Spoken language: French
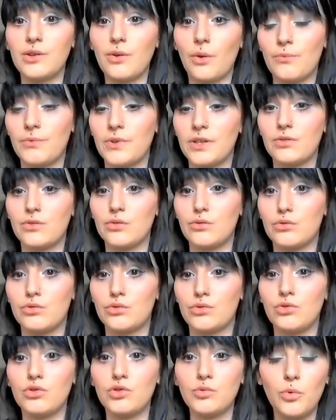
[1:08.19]
en fait,
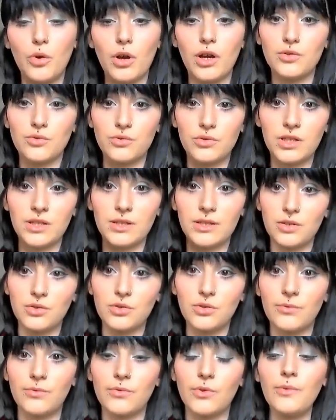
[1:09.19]
juste pour ajouter des
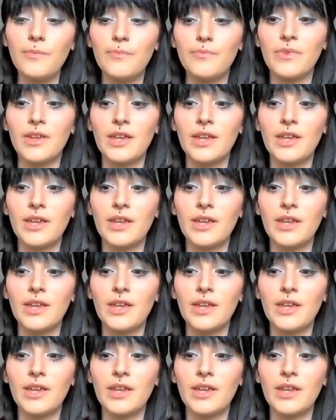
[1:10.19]
cheveux.